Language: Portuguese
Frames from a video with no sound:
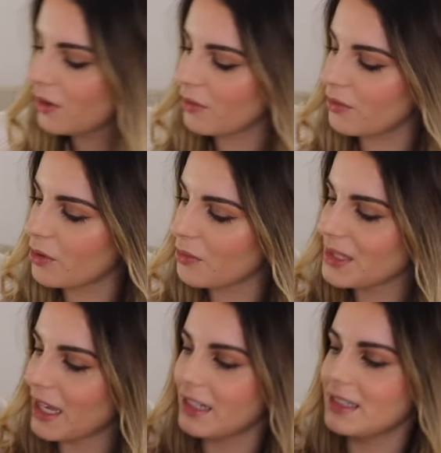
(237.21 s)
Vou
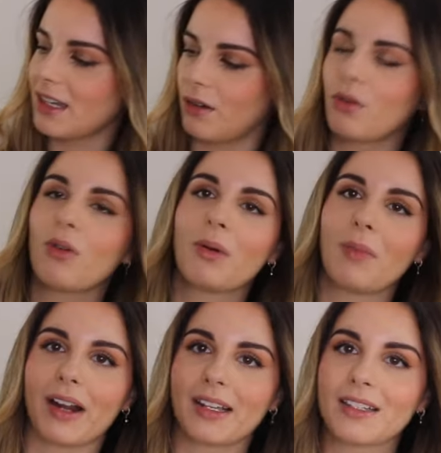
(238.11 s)
começar então com uma
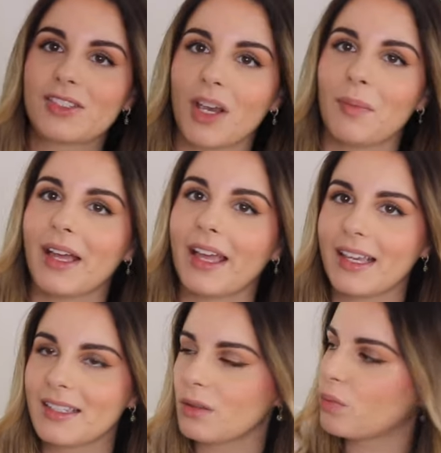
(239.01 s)
marca que se chama
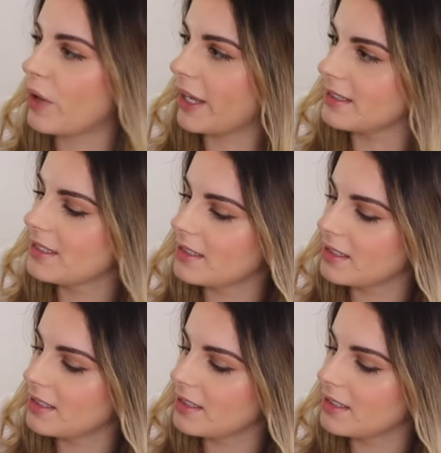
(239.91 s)
Hazel Brands,